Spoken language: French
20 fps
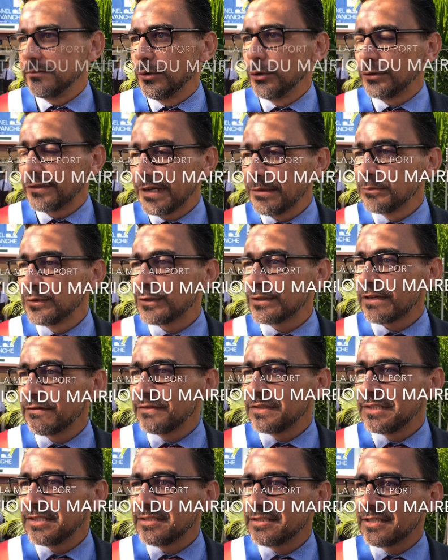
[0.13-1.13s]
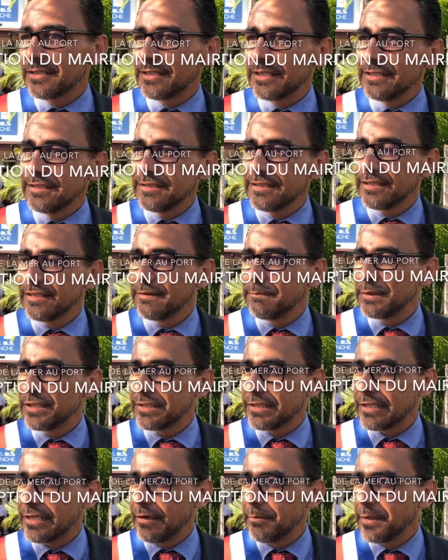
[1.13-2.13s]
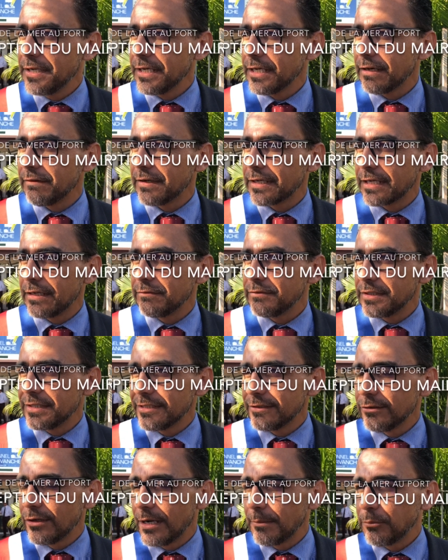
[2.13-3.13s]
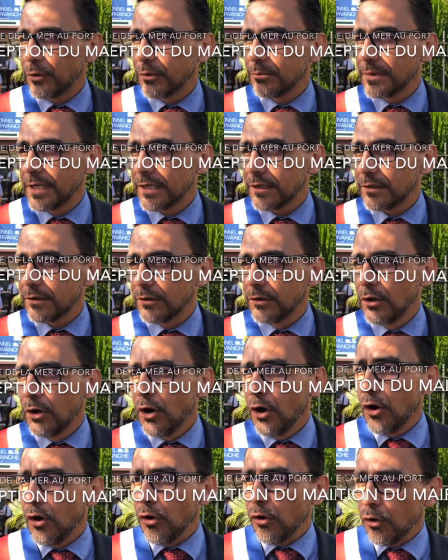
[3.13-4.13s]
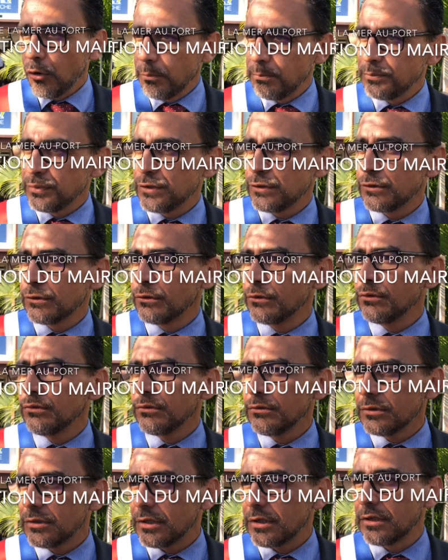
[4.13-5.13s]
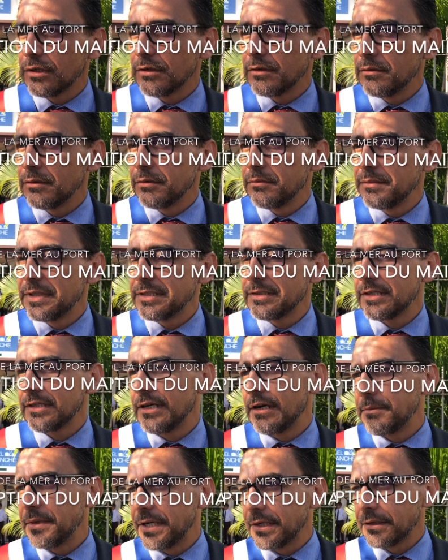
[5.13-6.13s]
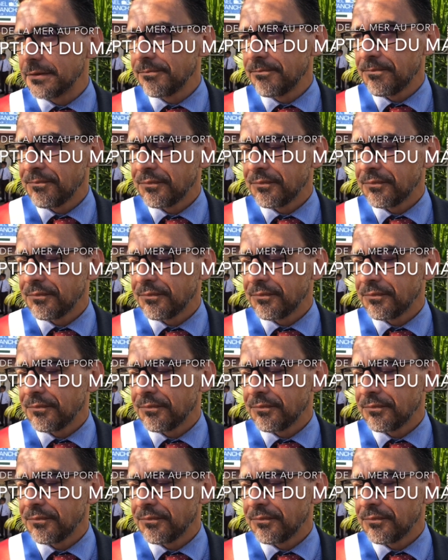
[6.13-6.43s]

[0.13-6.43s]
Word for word: le thème de sa visite, c'était lycée des métiers de la mer, avec la visite de la première euh, option euh, métier de la mer.